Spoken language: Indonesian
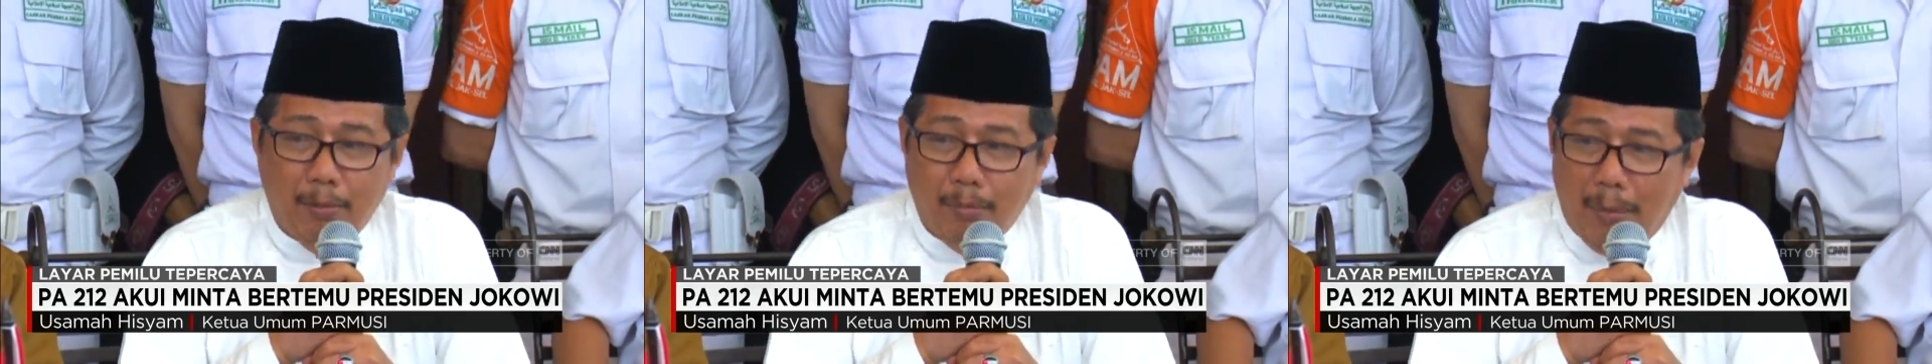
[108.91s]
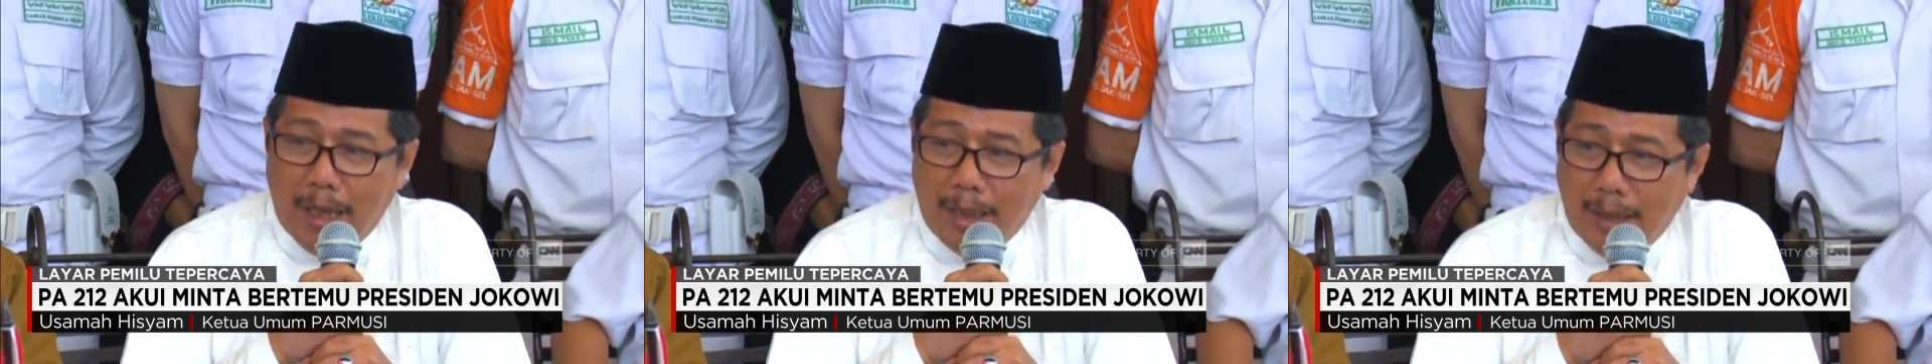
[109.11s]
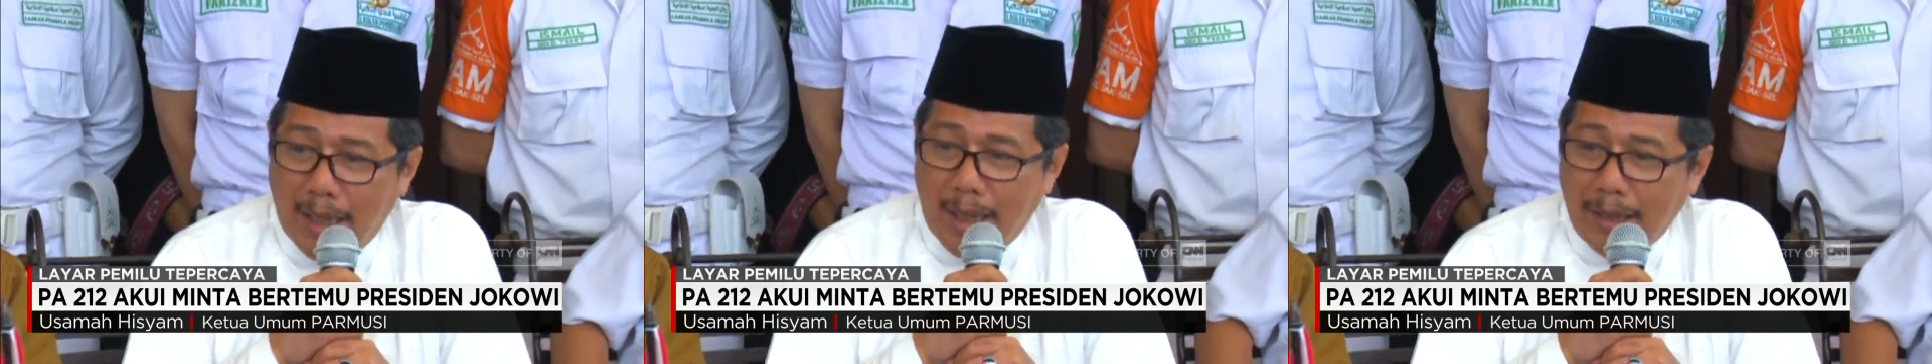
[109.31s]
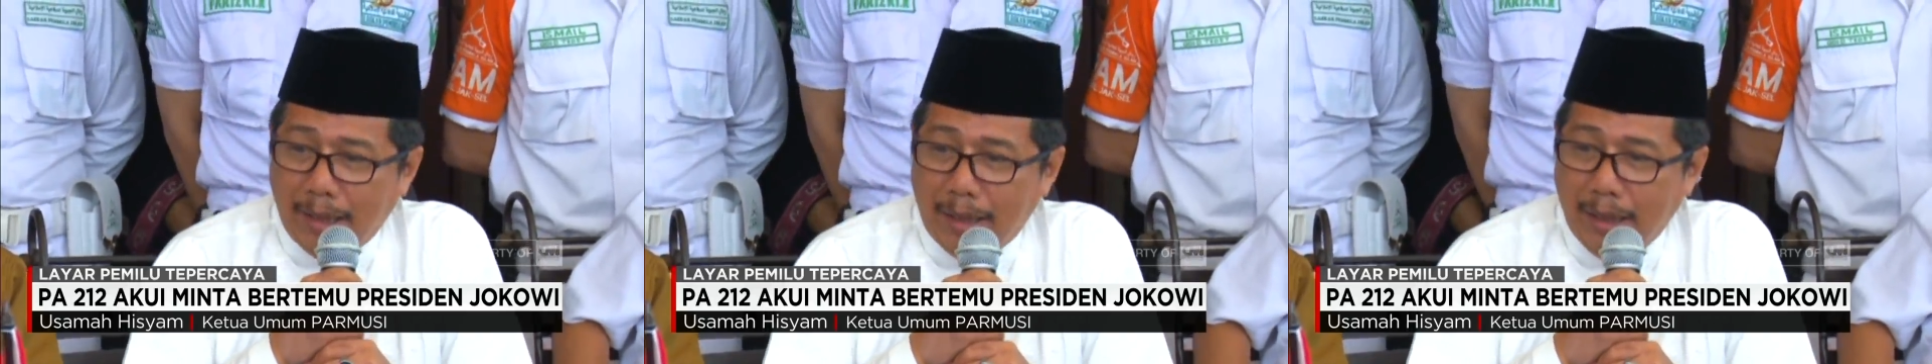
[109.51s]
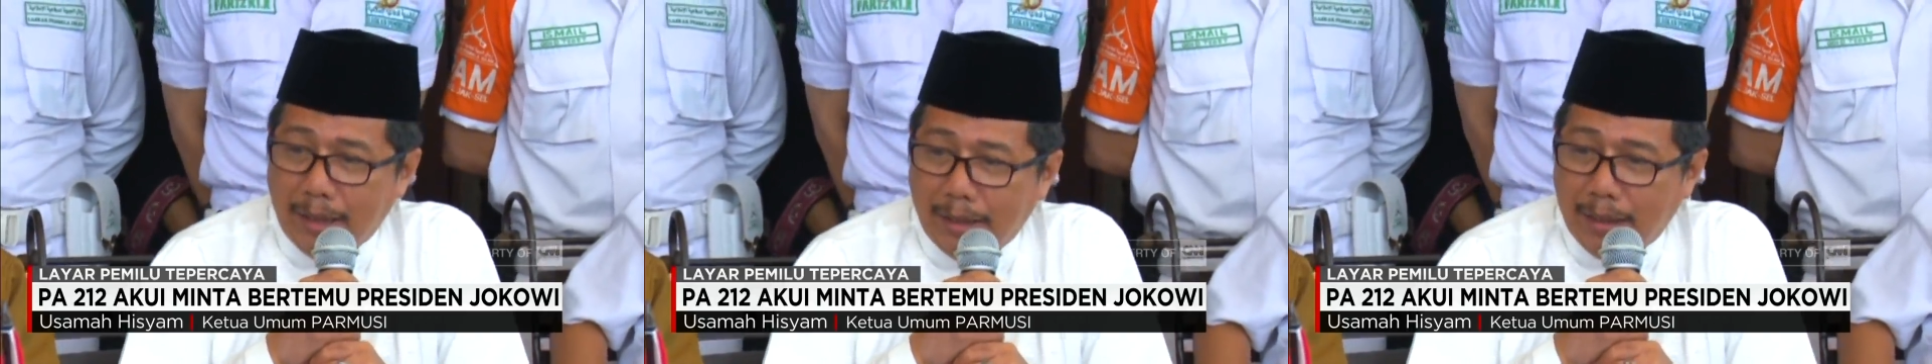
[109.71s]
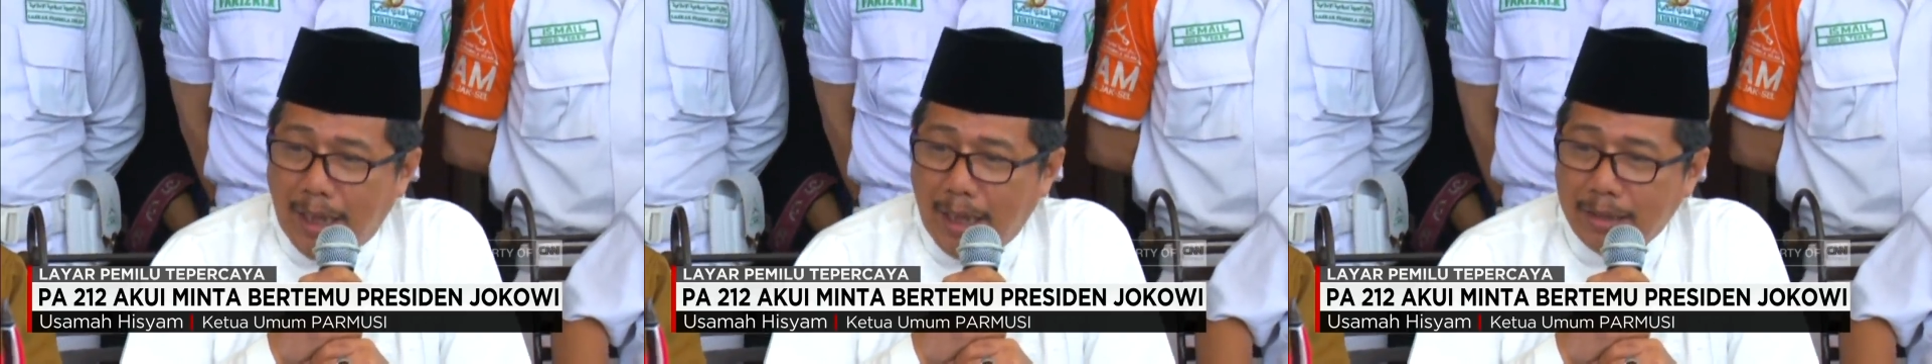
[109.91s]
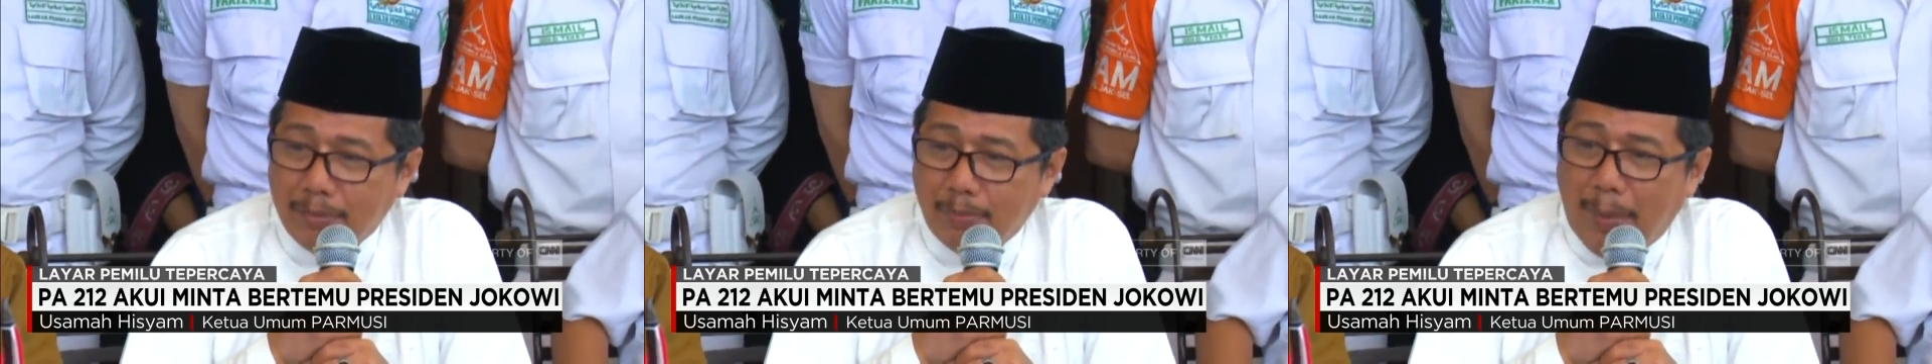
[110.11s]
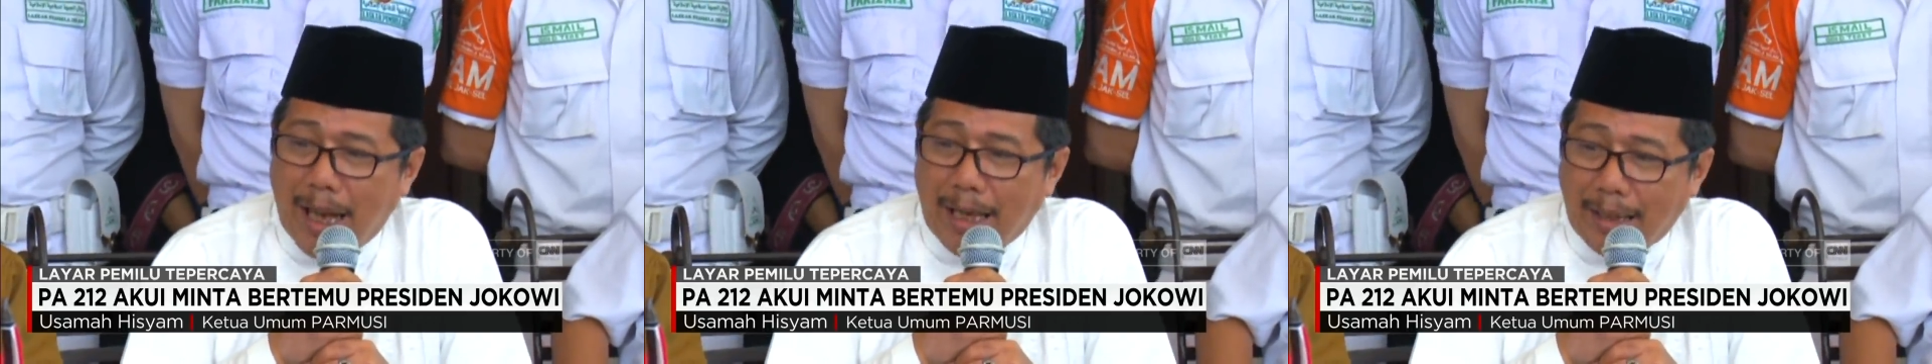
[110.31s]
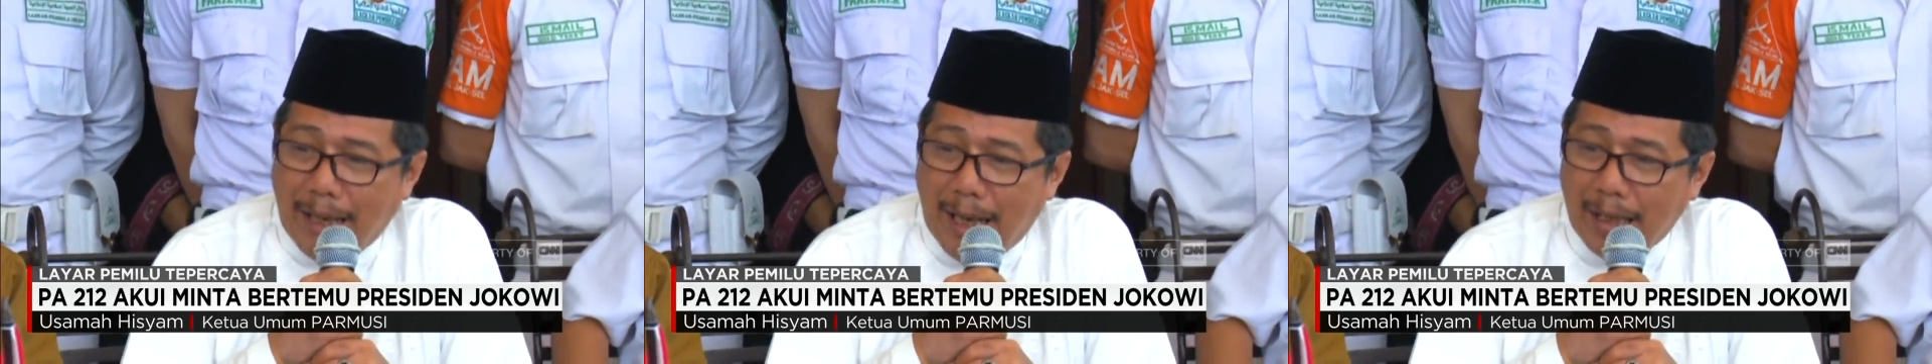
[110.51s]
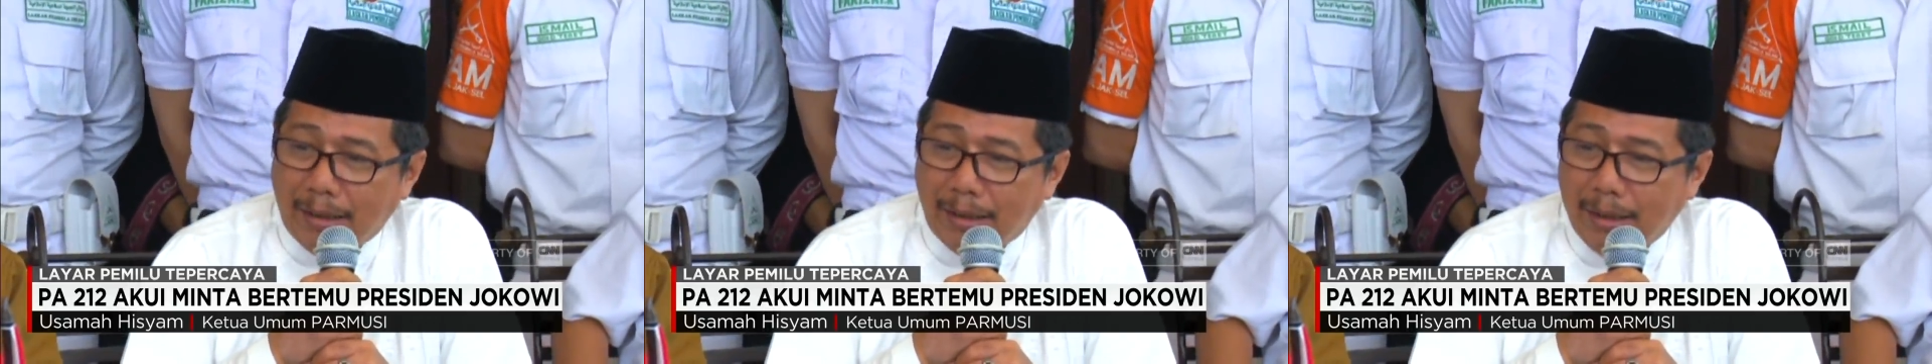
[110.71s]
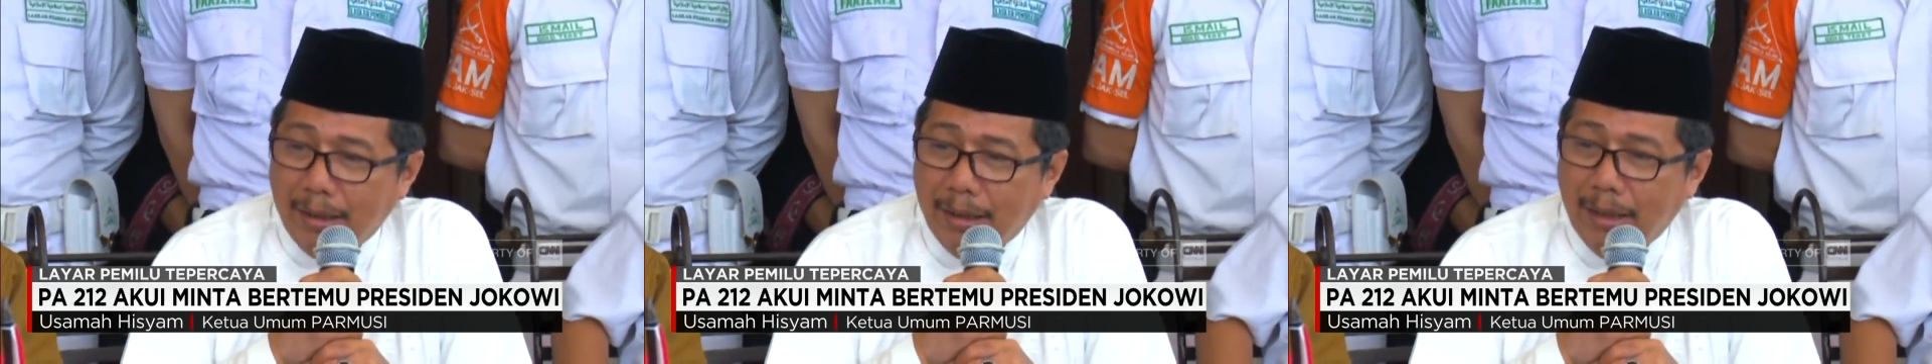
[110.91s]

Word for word: Maka kita sepakat